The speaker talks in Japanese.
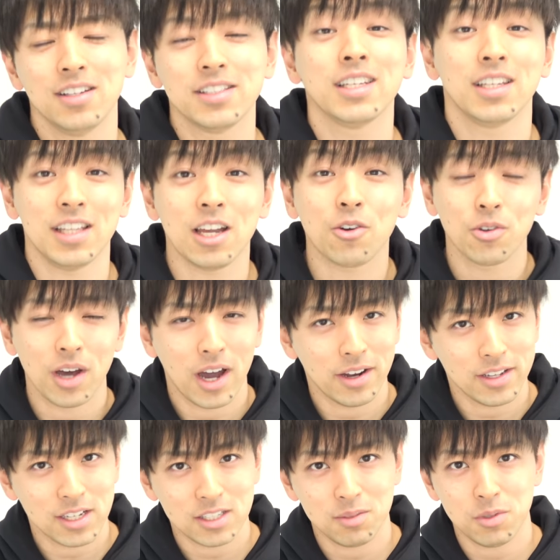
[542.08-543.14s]
ぜひねこの
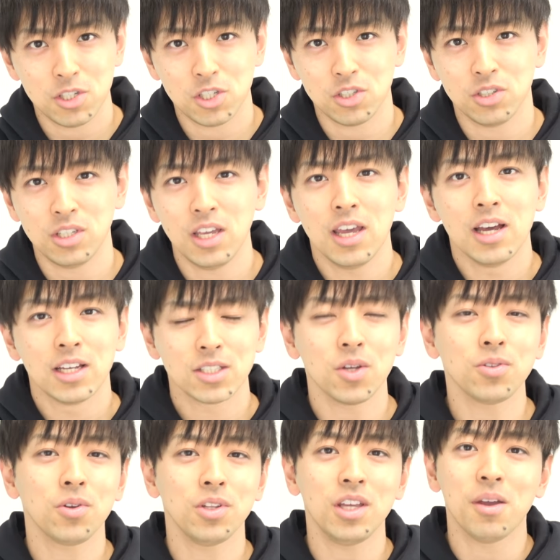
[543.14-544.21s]
春休み中に
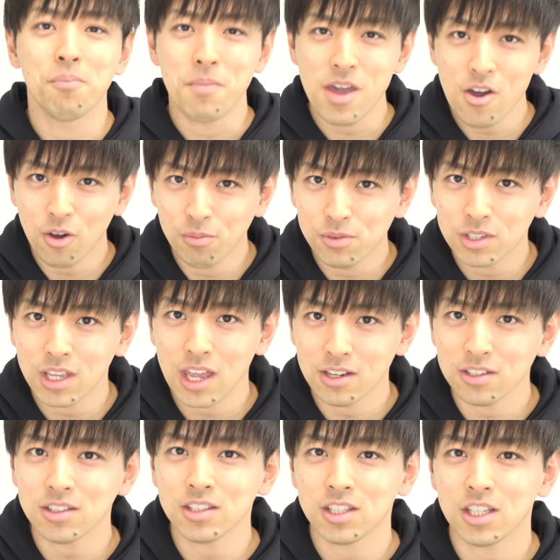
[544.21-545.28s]
外に目を向け
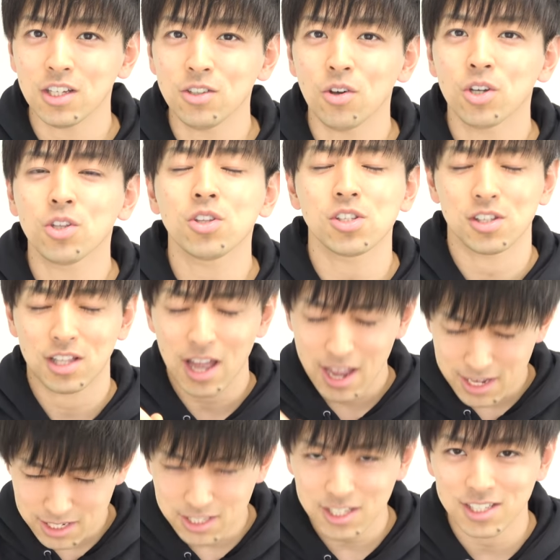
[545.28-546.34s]
るっていうのを一つ
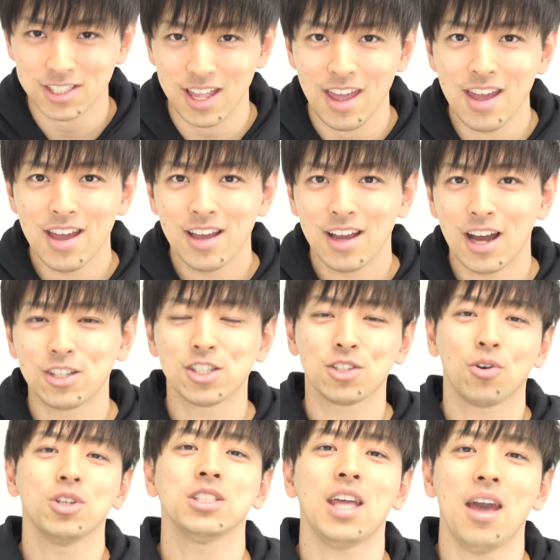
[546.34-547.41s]
大事にして過
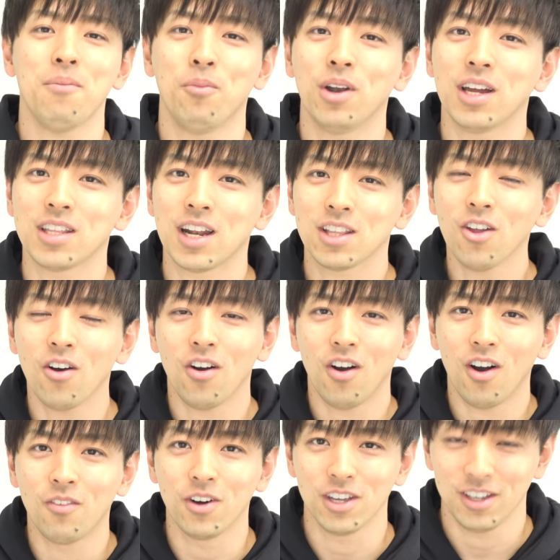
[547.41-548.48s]
ごしてもらえたらと
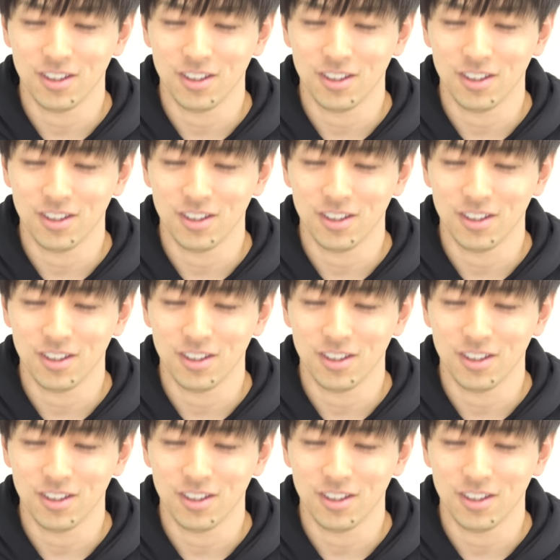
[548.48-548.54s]
思